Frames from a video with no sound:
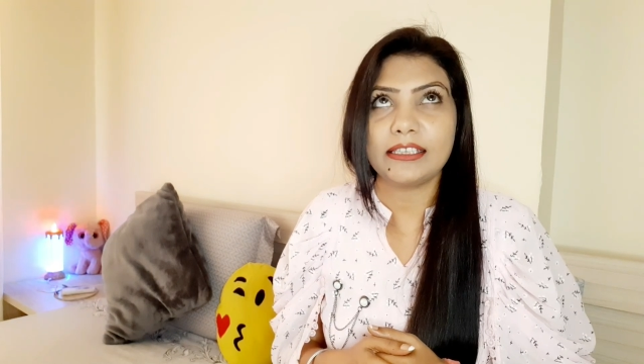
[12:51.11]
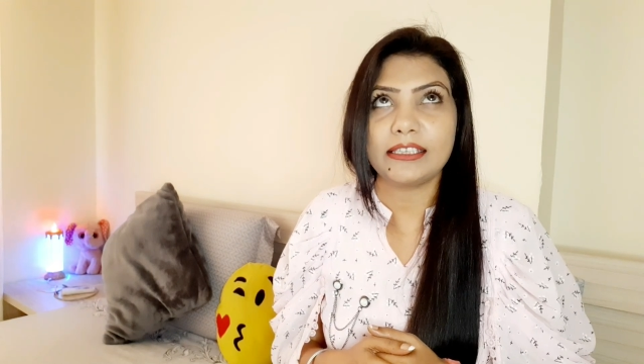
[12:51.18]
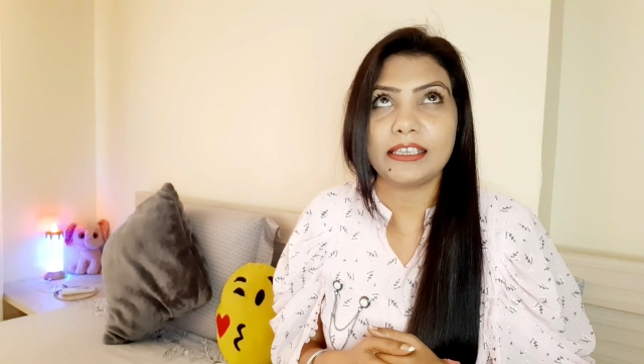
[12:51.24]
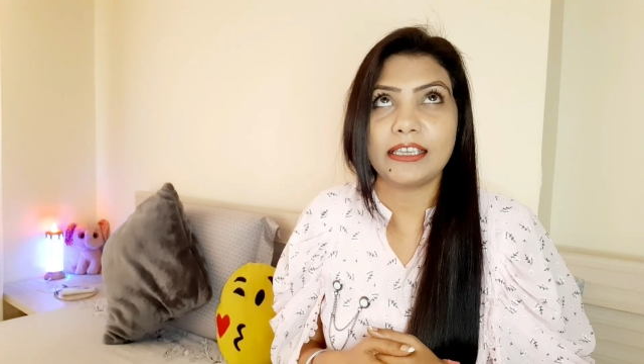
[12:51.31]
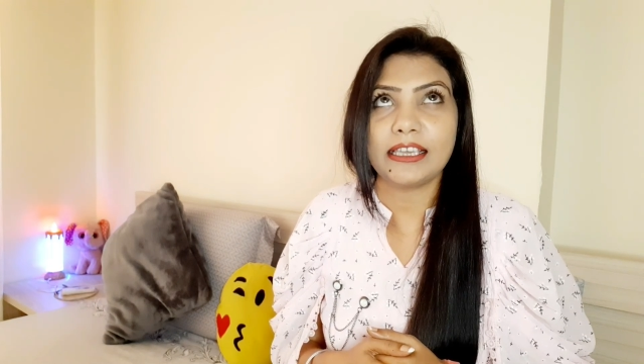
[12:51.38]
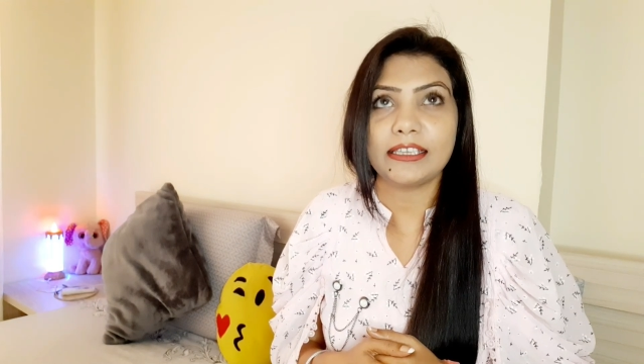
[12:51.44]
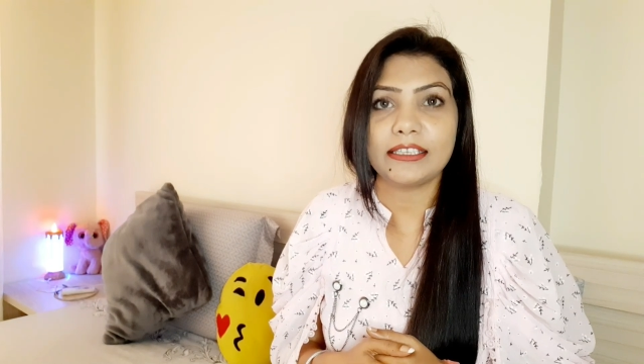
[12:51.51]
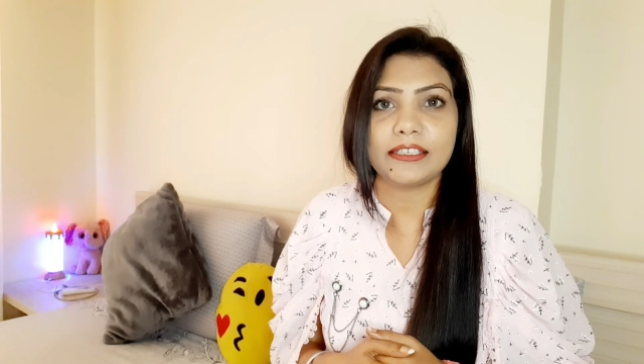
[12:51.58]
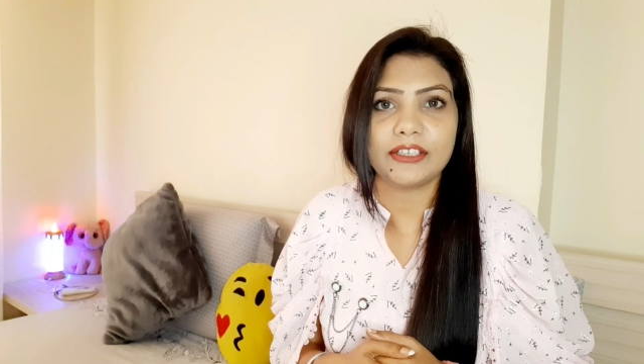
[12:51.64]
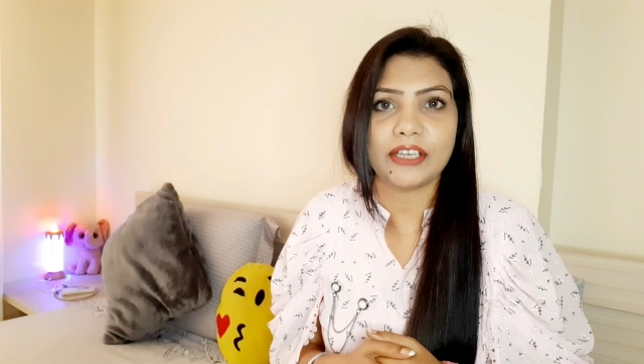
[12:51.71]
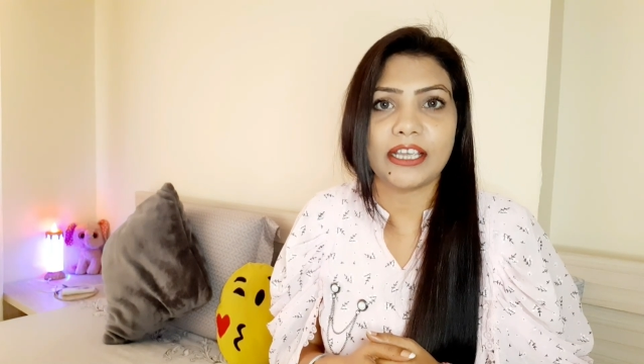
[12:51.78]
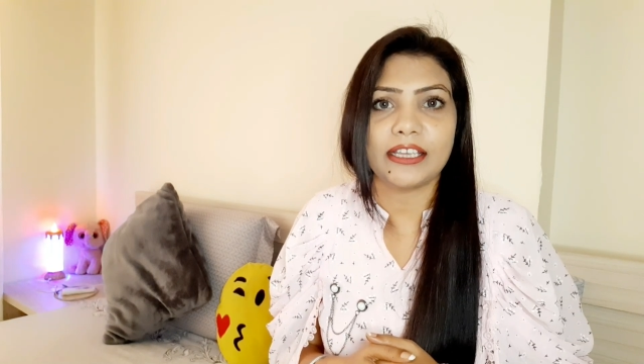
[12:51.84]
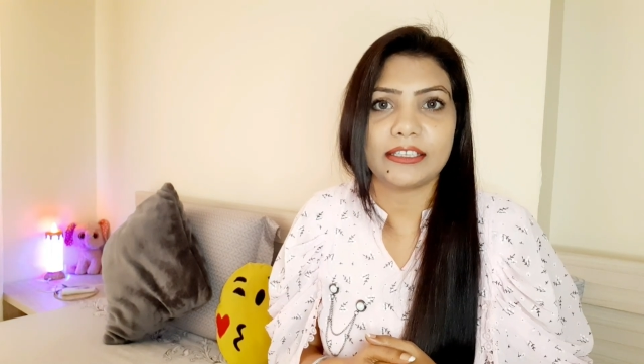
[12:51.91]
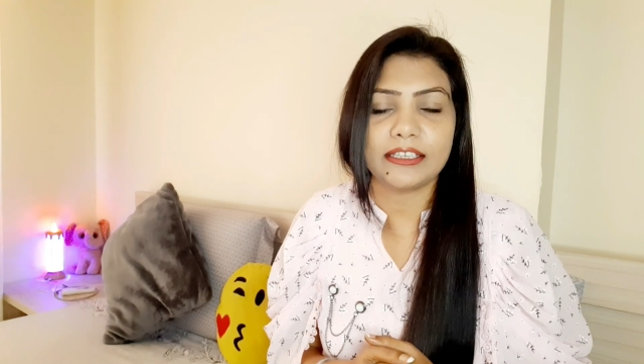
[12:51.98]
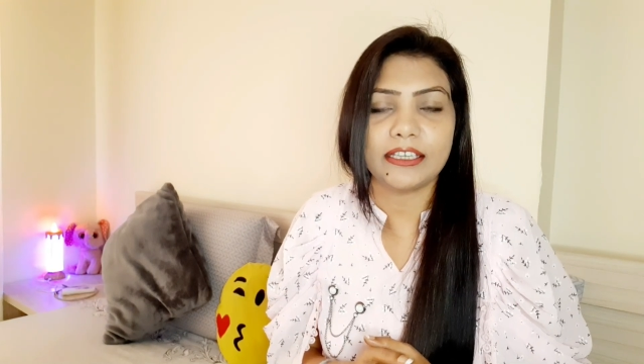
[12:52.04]
सी एस
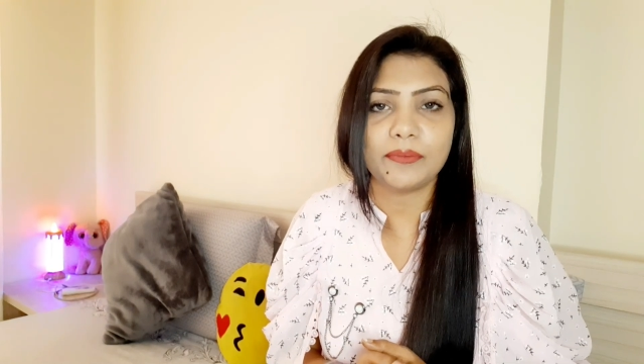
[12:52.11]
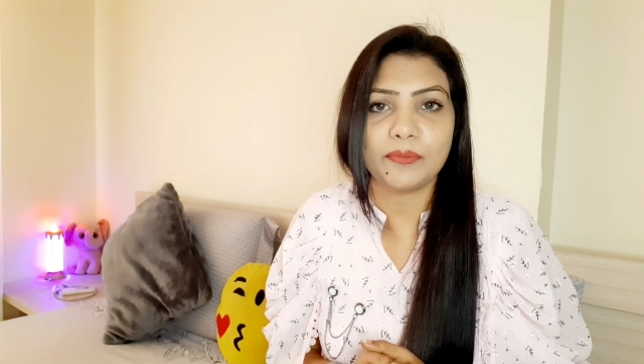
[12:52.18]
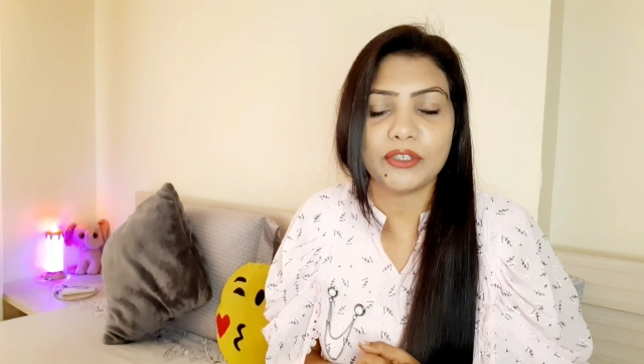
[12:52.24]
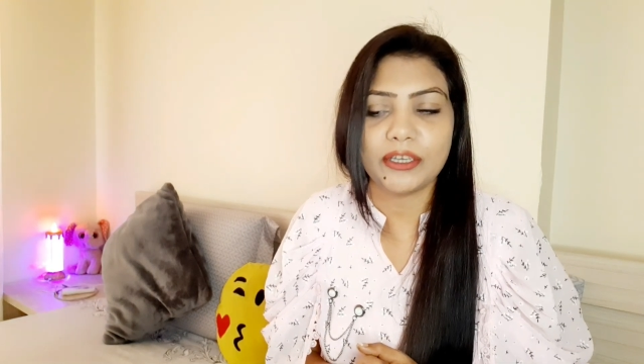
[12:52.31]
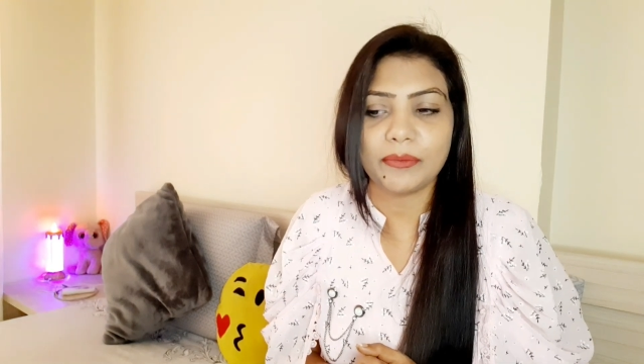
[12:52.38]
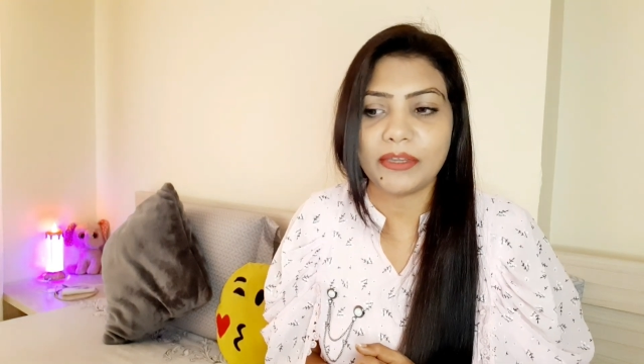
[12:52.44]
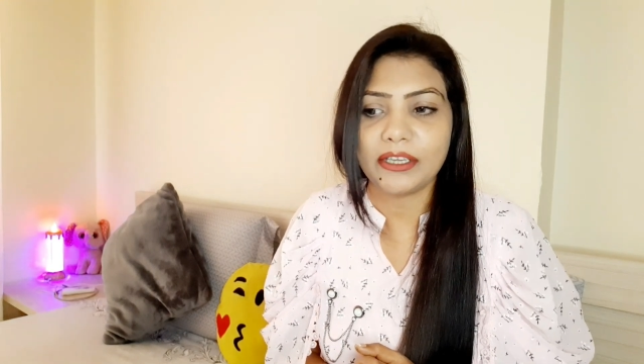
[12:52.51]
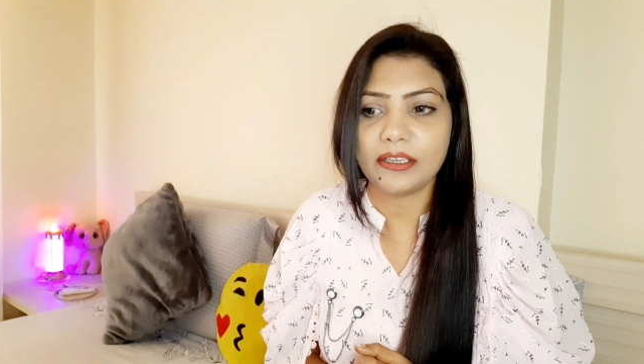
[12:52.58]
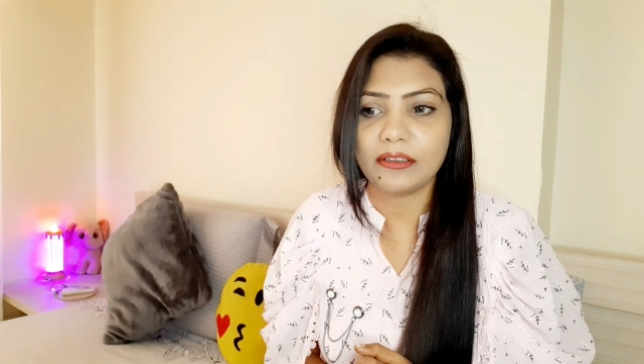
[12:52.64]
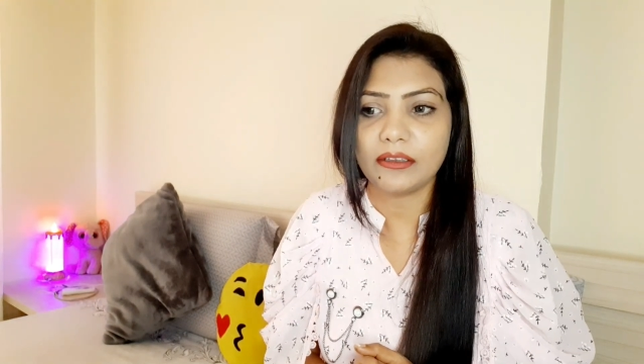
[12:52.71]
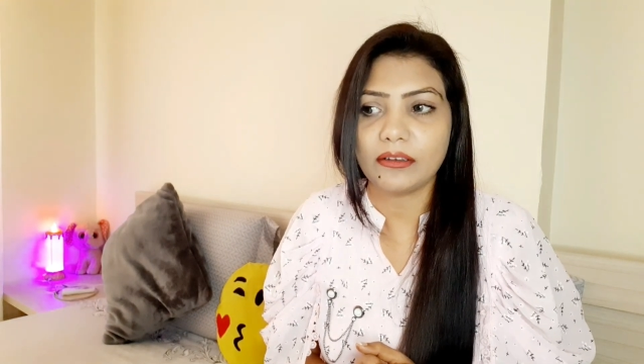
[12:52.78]
शायद से मुझे अभी